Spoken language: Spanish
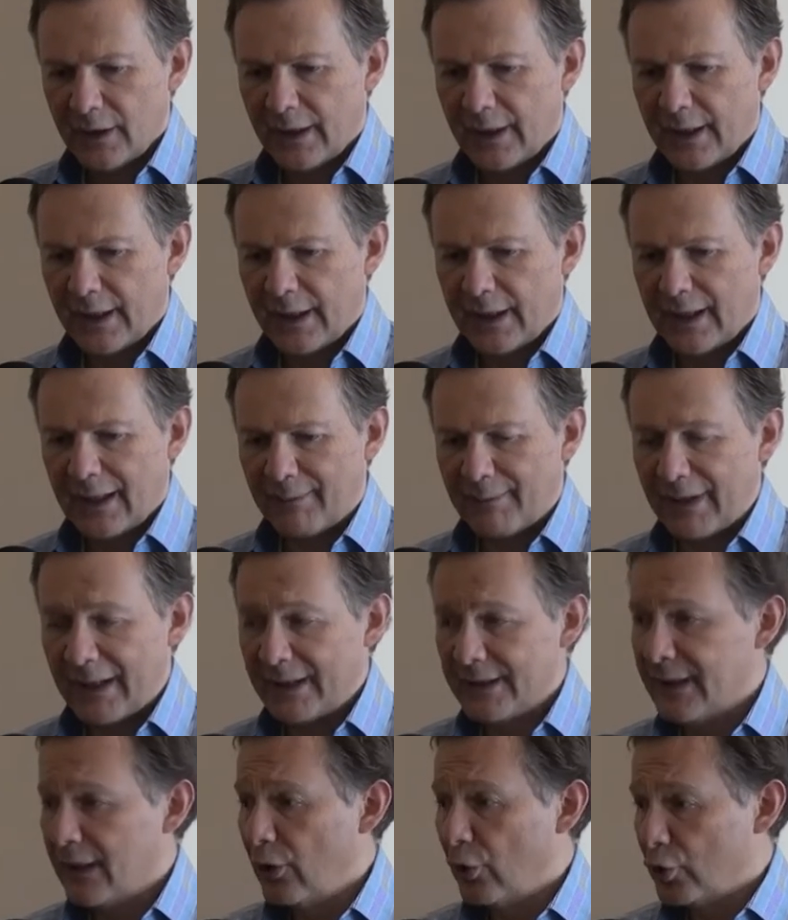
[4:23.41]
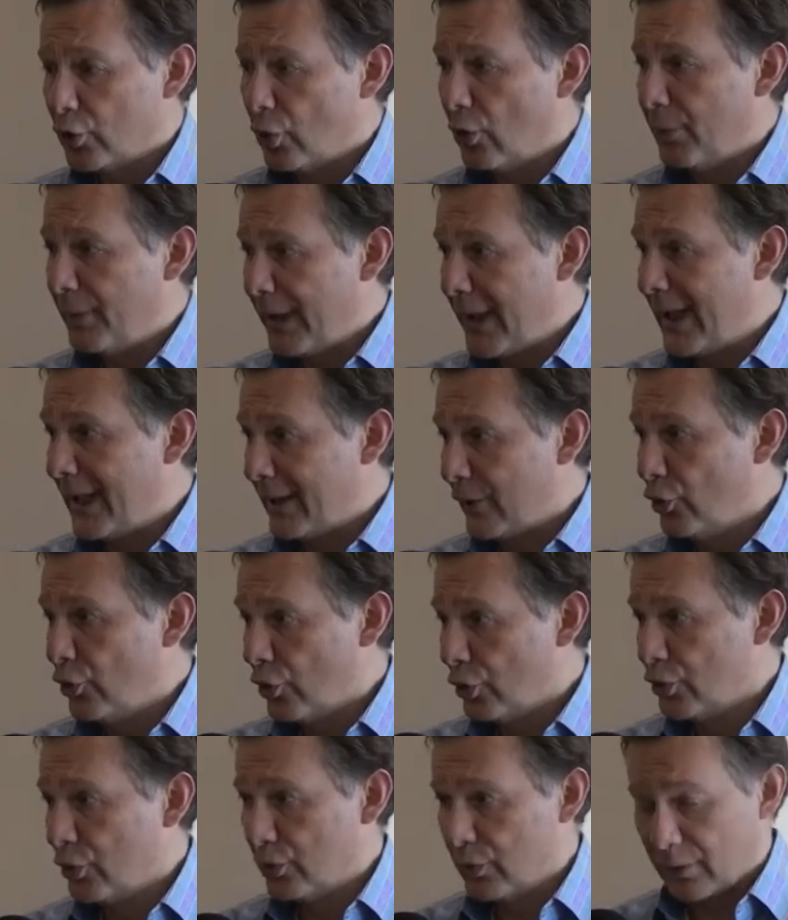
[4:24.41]
Eh, la verdad es que los
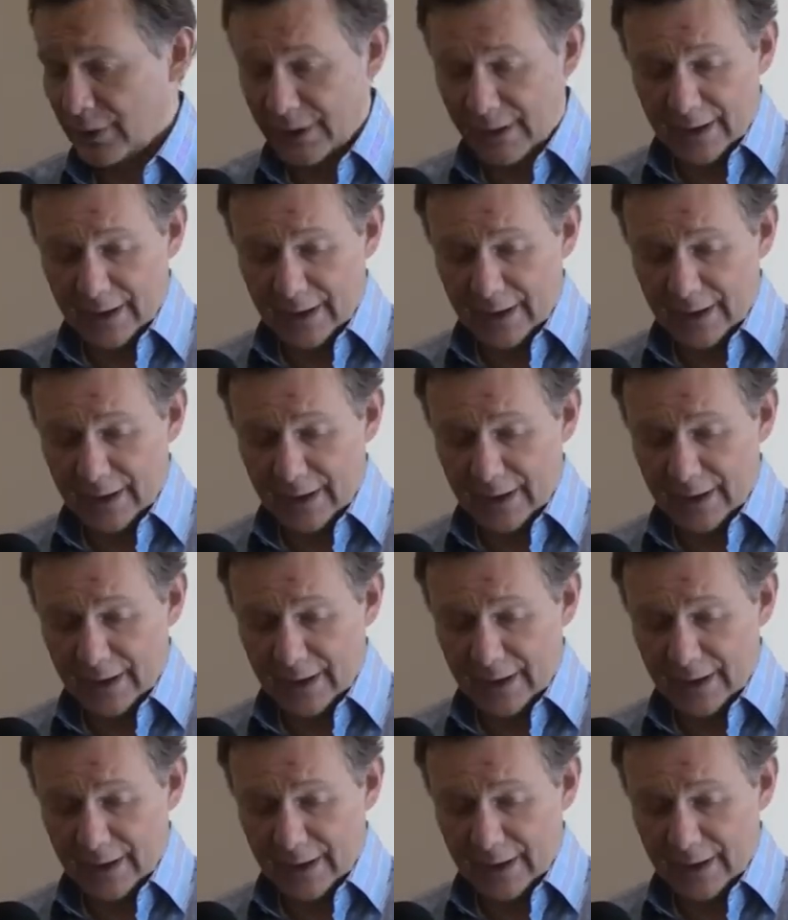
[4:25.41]
gobiernos,